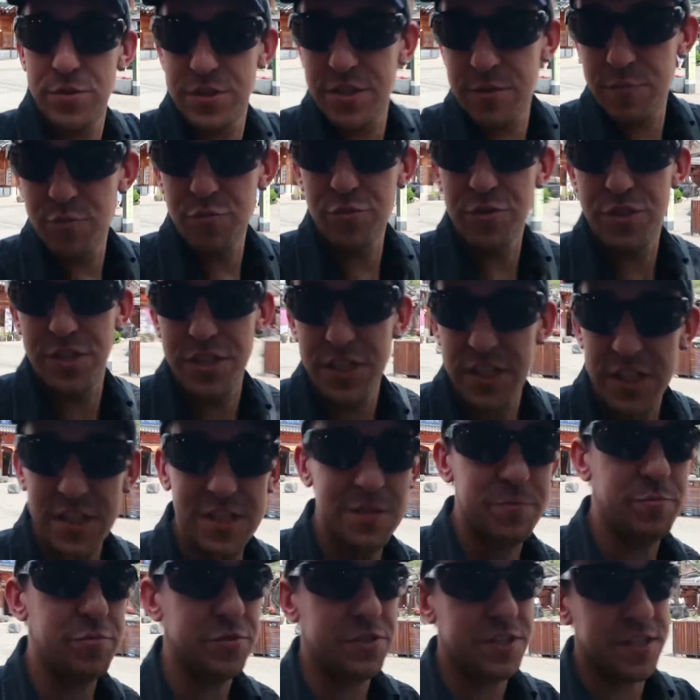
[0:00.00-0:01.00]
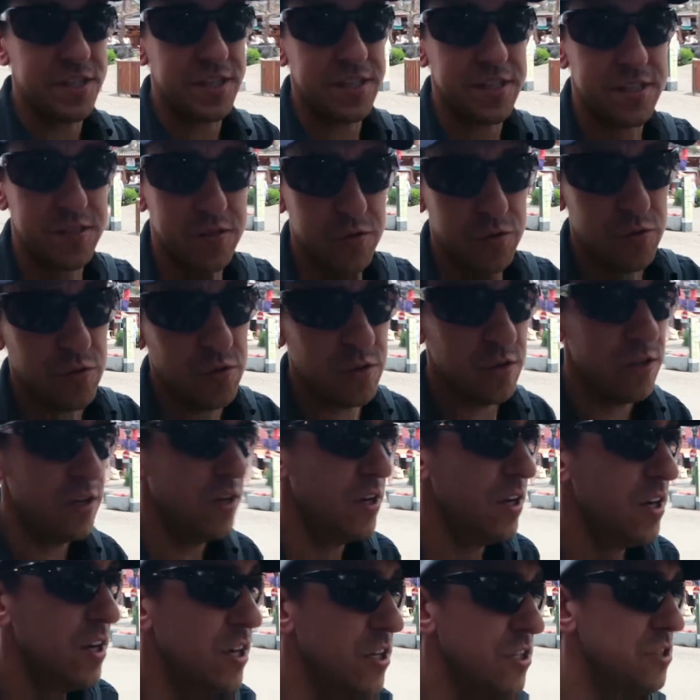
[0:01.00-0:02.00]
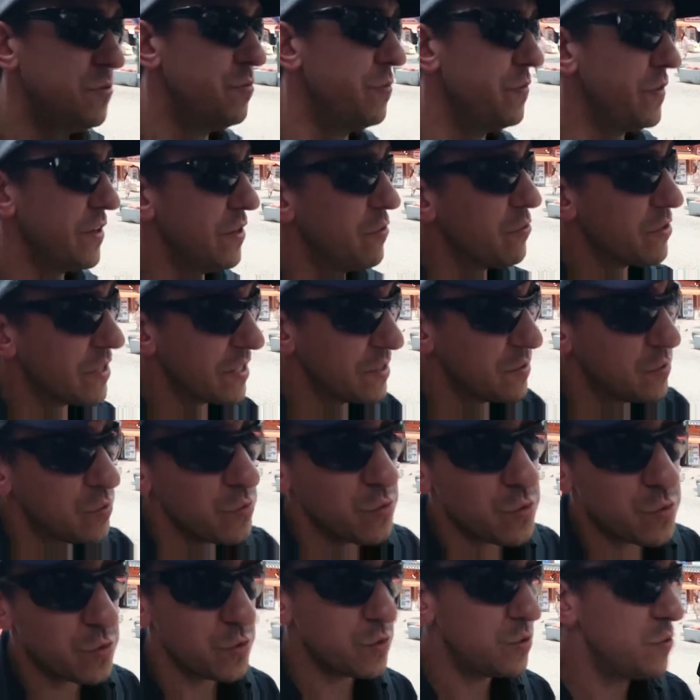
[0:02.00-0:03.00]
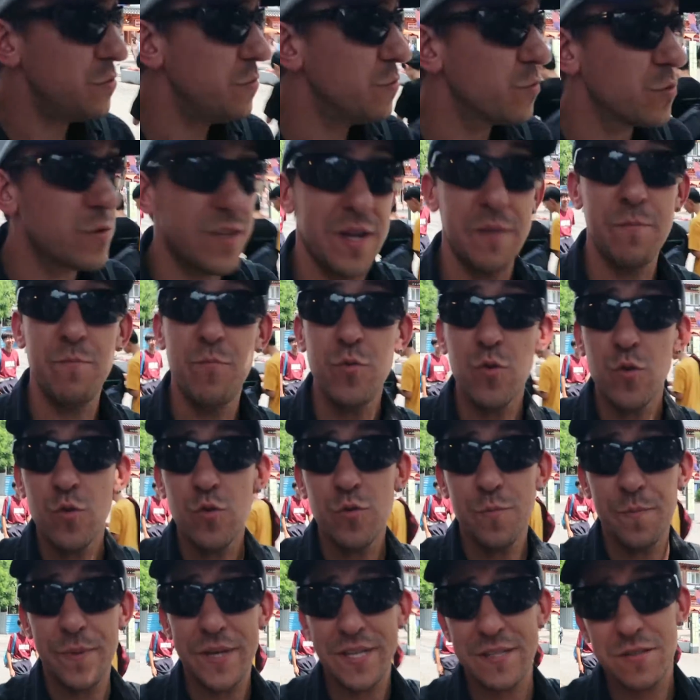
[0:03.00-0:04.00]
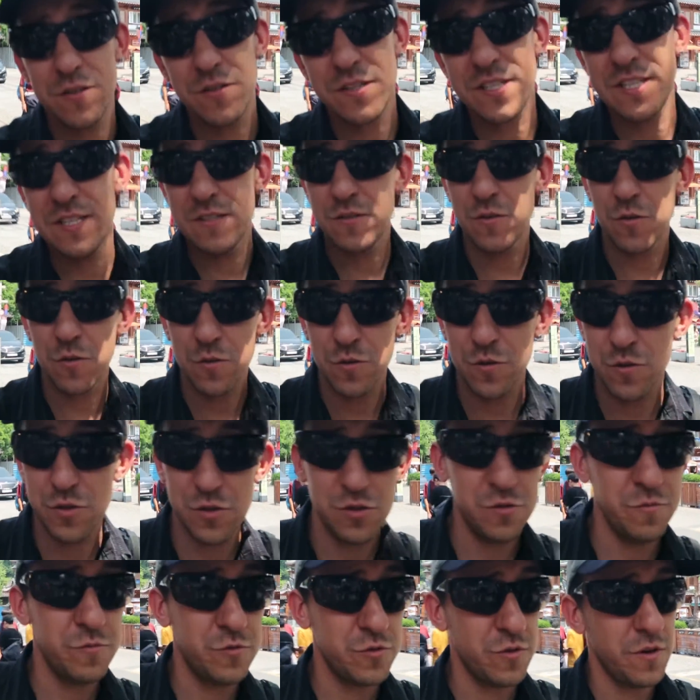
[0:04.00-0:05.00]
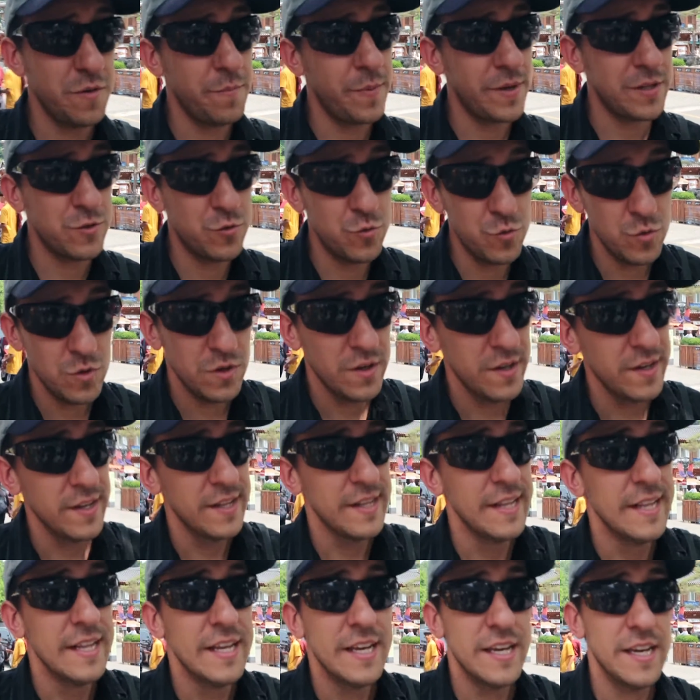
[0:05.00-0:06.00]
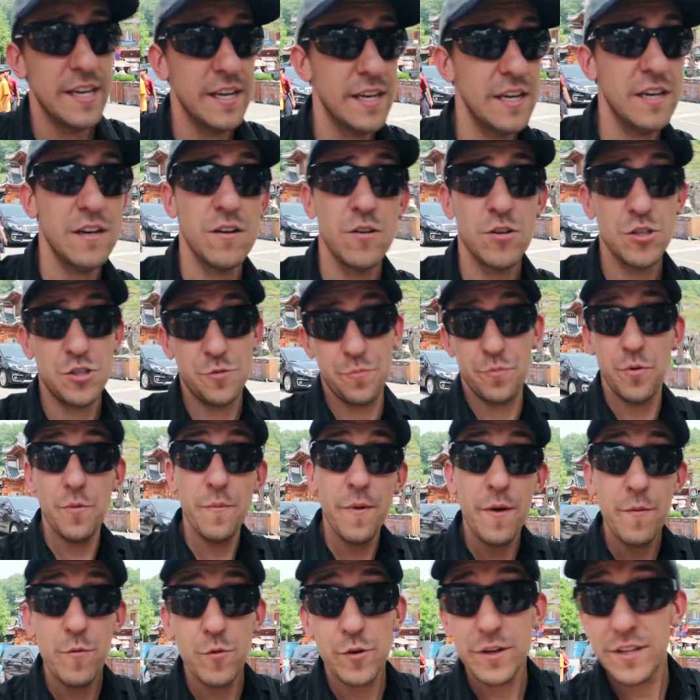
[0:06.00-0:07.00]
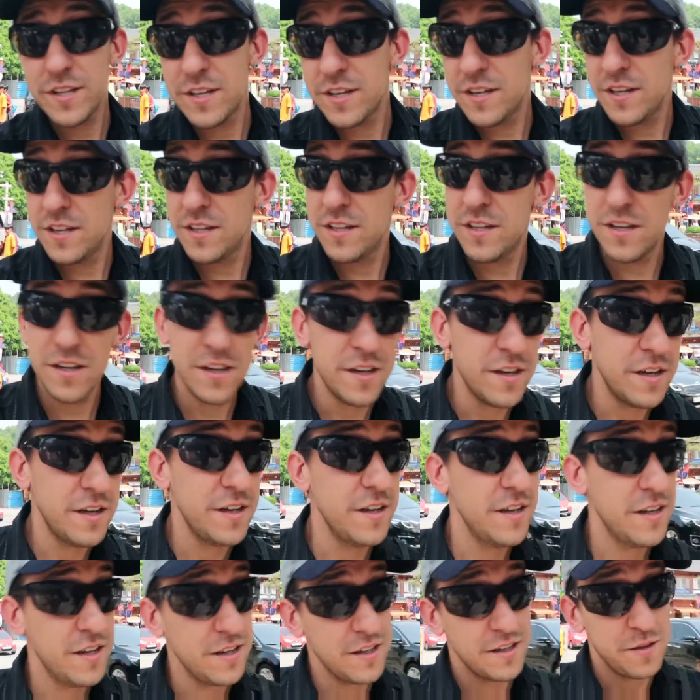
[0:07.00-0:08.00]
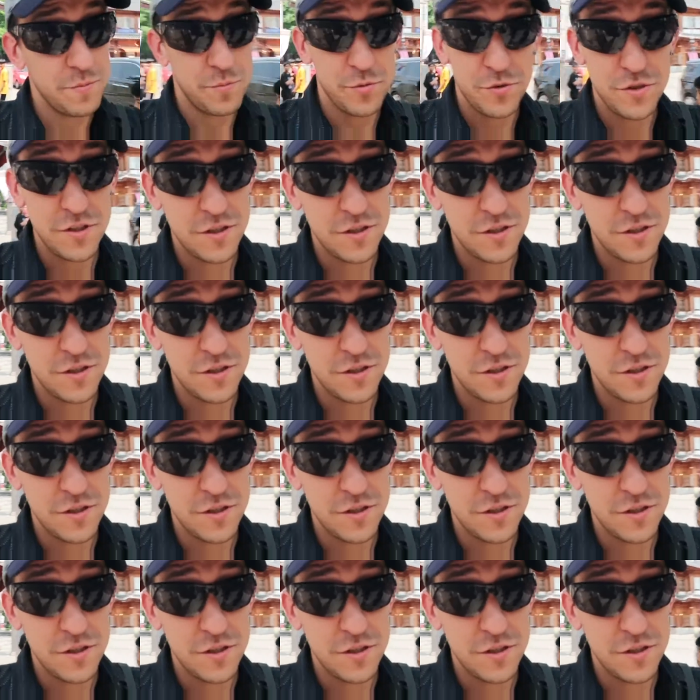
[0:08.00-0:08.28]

petits boutiques, des petits restos, tu peux faire location de costumes. Donc, as beaucoup de personnes qui sont en costume, tu vois, partout. Et euh, tu peux même louer euh, des,